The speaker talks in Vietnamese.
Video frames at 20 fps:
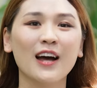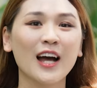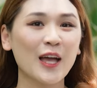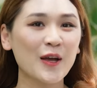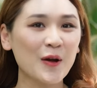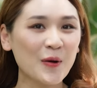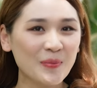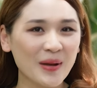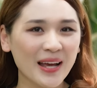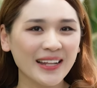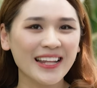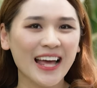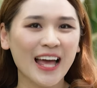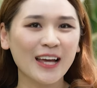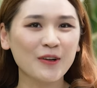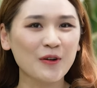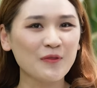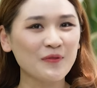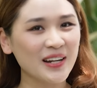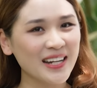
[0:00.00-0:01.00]
Và ngày hôm nay thì hãy
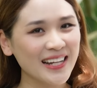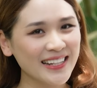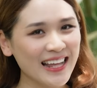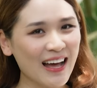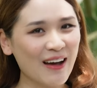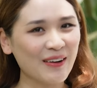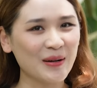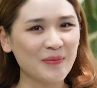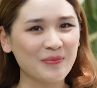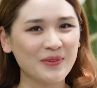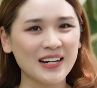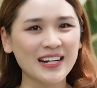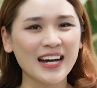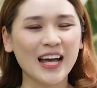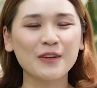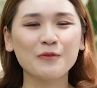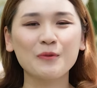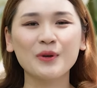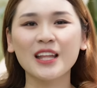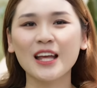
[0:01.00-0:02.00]
cùng với Liên Thảo gặp gỡ
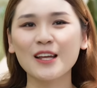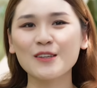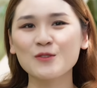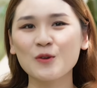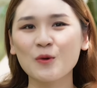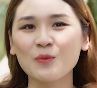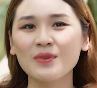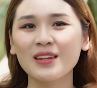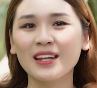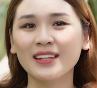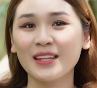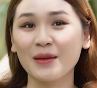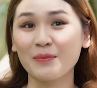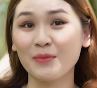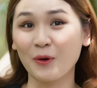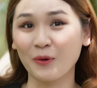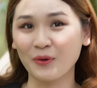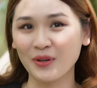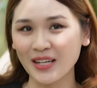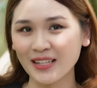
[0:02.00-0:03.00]
anh Nguyễn Anh Dũng để tìm
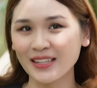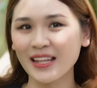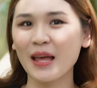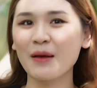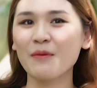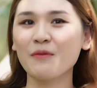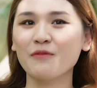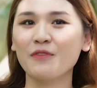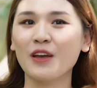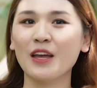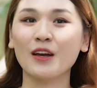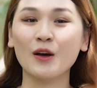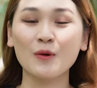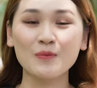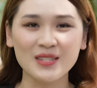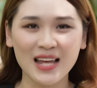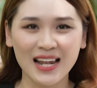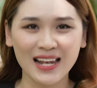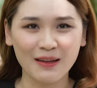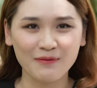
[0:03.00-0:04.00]
hiểu kỹ thêm về
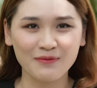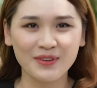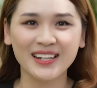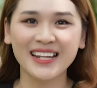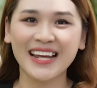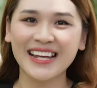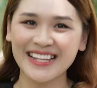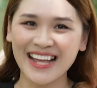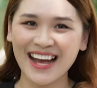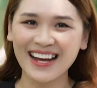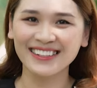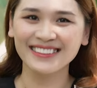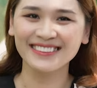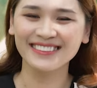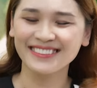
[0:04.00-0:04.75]
không gian làm việc này nhé.